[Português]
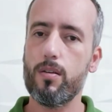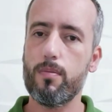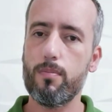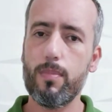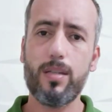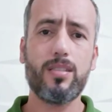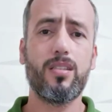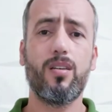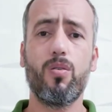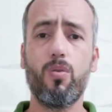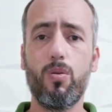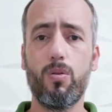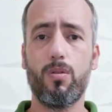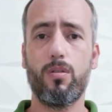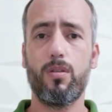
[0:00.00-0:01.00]
mas
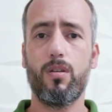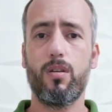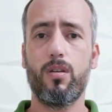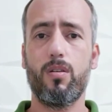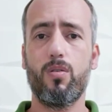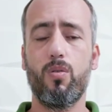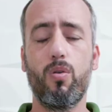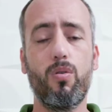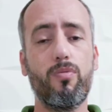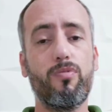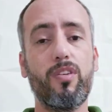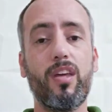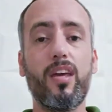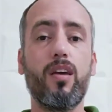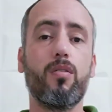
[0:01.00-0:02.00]
errou,
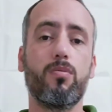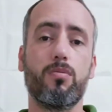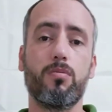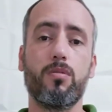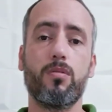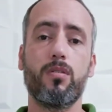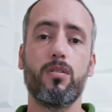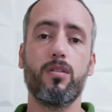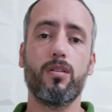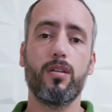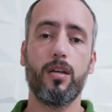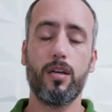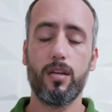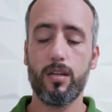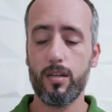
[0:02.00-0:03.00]
houve erro,
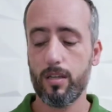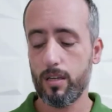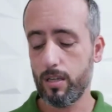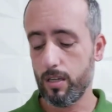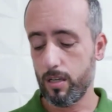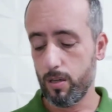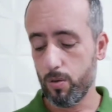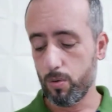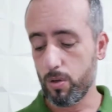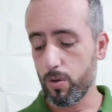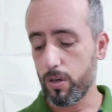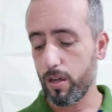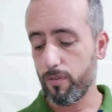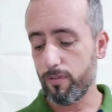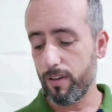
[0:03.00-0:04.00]
né? O que eu
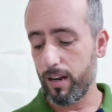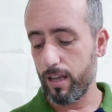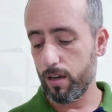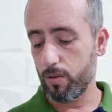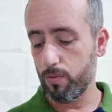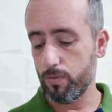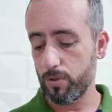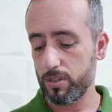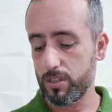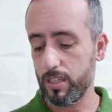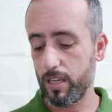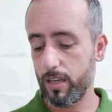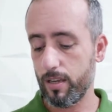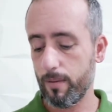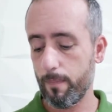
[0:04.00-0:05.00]
quero falar com
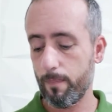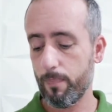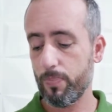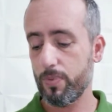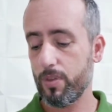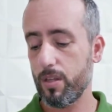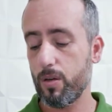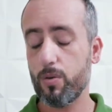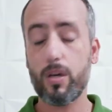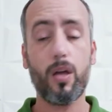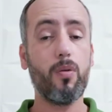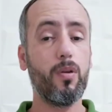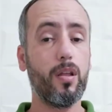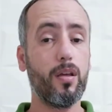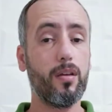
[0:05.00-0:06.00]
você, eu
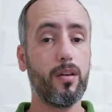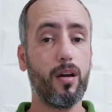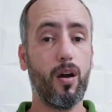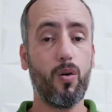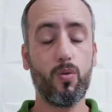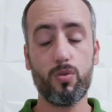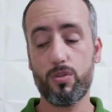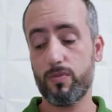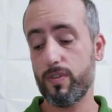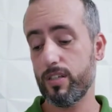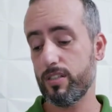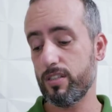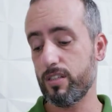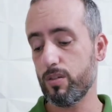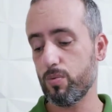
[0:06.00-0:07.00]
quero ler alguns
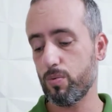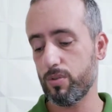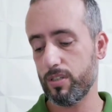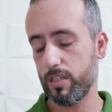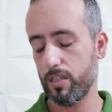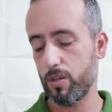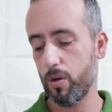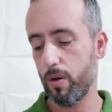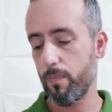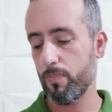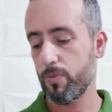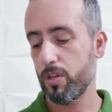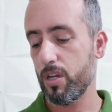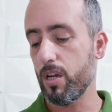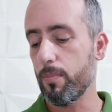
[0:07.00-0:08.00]
versículos aqui, ó.
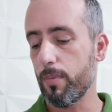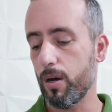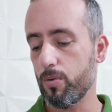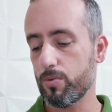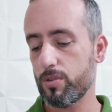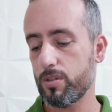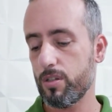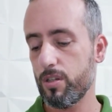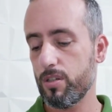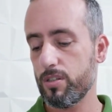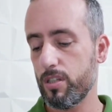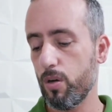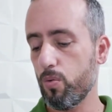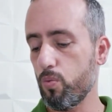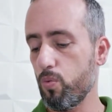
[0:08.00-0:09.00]
Irmãos,
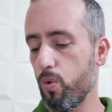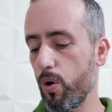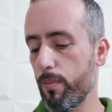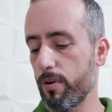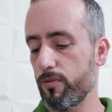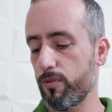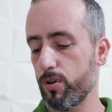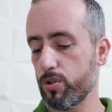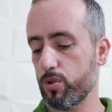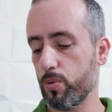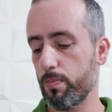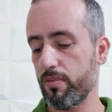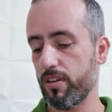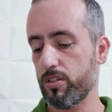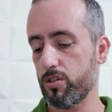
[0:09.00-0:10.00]
se algum homem for
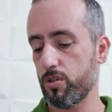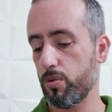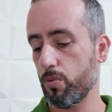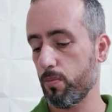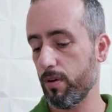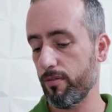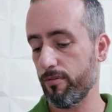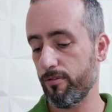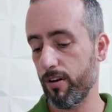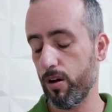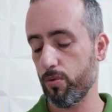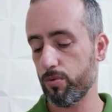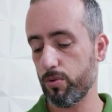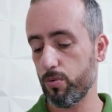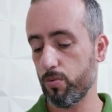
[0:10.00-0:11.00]
surpreendido em uma
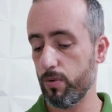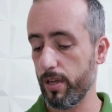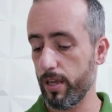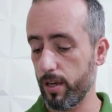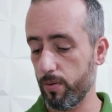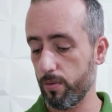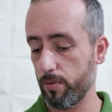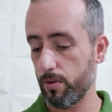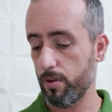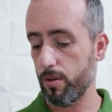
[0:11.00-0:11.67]
falta, um erro,